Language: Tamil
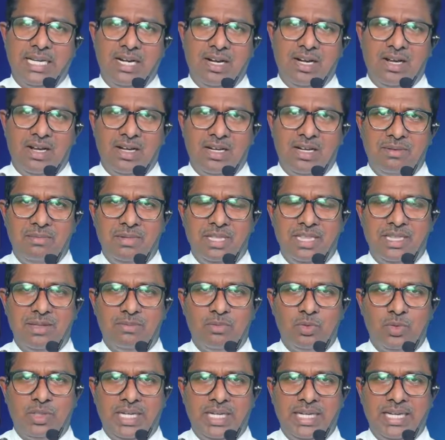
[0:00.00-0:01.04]
எல்லாரும் இந்த
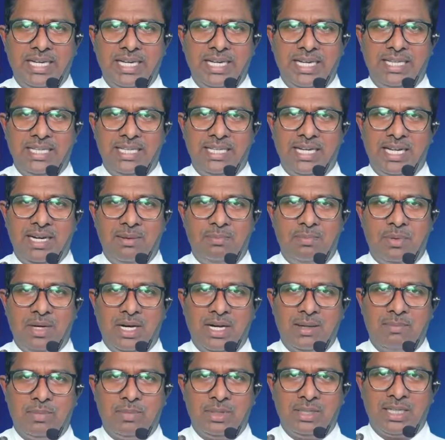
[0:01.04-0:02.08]
முதலையே அதனால்
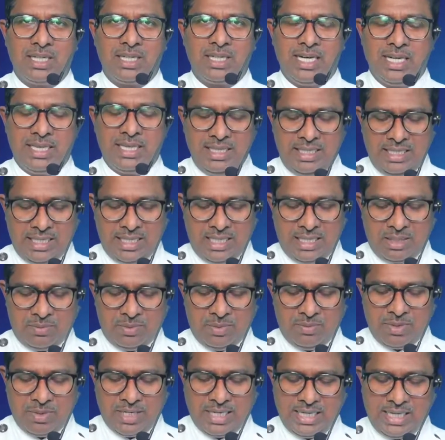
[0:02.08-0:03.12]
பார்ப்பதற்கு அதிக
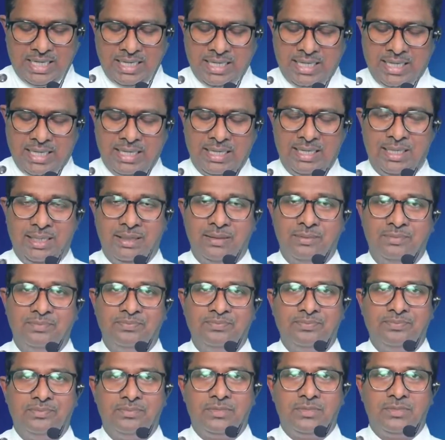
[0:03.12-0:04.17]
ஆர்வம் காட்டினார்கள்
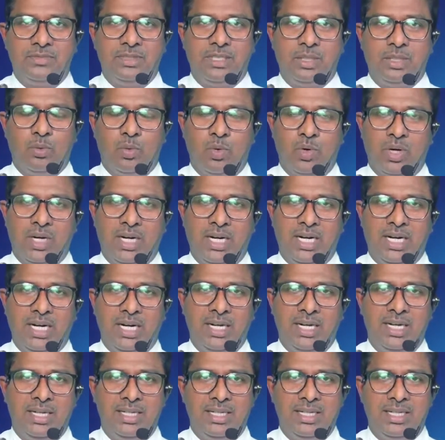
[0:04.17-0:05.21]
ஒரு
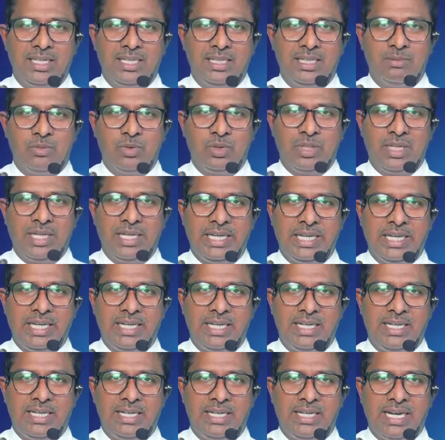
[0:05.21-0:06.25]
நாள் அந்த முதலை
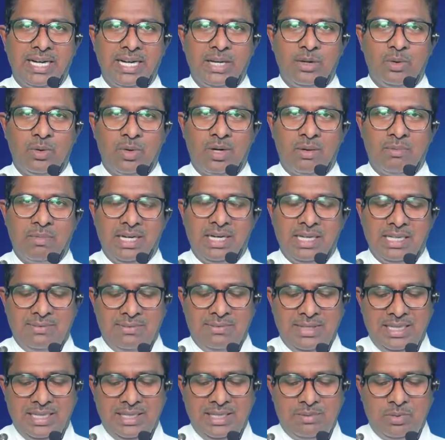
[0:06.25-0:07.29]

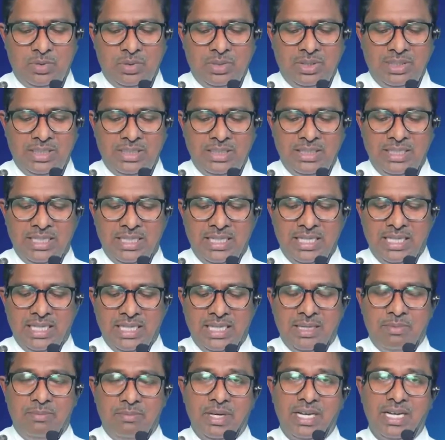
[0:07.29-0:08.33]
கரையோரமாக வந்தபோது
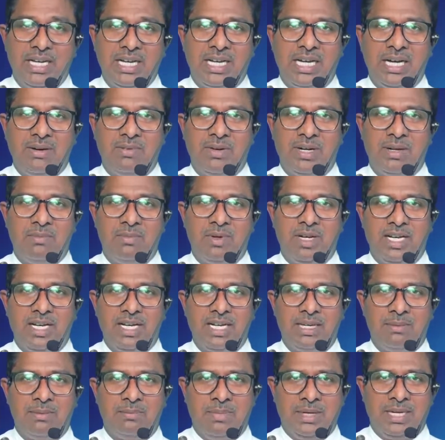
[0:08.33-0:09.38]
மிக
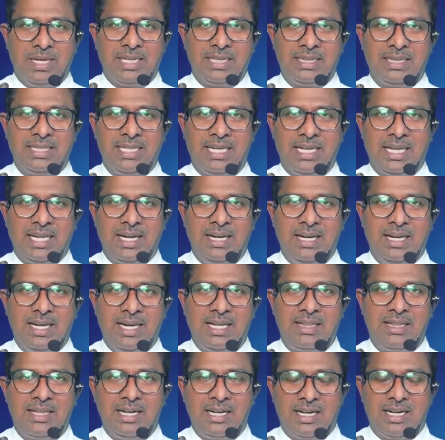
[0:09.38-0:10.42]
கவனமாக பார்த்தால்
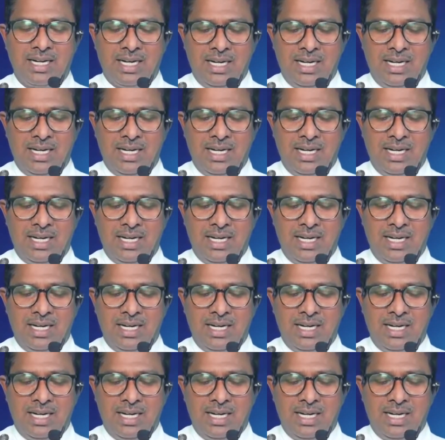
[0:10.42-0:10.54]
அதன்